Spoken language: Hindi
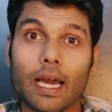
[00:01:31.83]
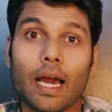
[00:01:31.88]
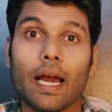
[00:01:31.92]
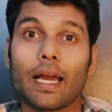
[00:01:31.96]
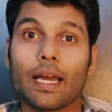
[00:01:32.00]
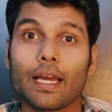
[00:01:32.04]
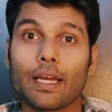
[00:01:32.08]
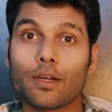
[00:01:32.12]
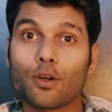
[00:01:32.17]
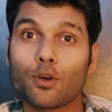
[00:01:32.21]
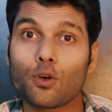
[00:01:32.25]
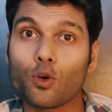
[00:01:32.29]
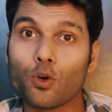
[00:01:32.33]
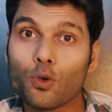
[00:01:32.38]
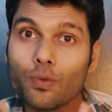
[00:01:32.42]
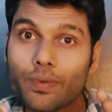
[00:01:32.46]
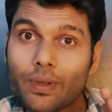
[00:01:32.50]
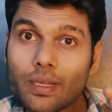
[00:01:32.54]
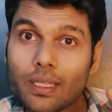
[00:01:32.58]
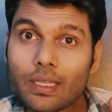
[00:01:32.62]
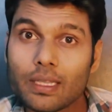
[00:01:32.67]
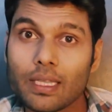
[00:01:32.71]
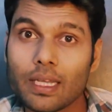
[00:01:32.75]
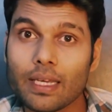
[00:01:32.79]
क्या है
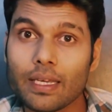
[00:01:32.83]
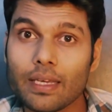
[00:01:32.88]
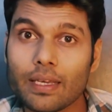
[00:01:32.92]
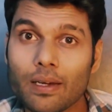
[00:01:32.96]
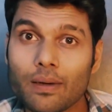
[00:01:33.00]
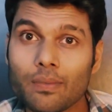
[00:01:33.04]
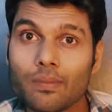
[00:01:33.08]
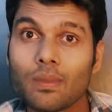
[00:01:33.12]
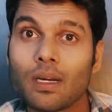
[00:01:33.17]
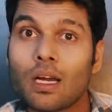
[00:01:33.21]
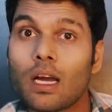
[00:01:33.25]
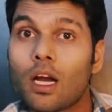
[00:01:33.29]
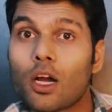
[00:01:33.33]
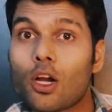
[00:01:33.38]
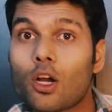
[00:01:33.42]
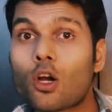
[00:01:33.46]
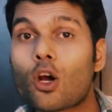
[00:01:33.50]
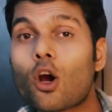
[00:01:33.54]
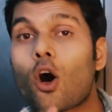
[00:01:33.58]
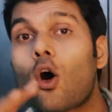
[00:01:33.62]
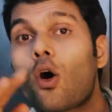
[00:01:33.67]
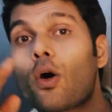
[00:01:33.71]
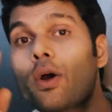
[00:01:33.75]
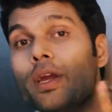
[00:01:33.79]
कोरबी दयम
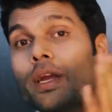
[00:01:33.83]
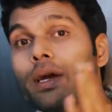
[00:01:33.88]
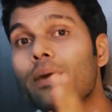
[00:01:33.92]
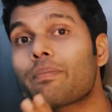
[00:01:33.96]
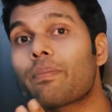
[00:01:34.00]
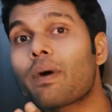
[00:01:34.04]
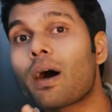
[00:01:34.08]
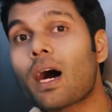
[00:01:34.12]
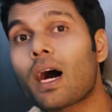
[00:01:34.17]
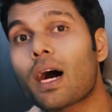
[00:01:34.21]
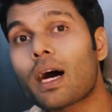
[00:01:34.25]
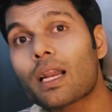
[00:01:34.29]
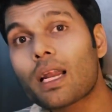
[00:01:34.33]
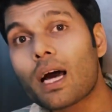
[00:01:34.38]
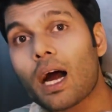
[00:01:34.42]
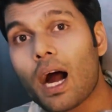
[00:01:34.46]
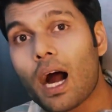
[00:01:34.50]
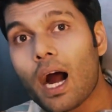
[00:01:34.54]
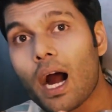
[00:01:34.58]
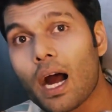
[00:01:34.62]
गांव के बाहर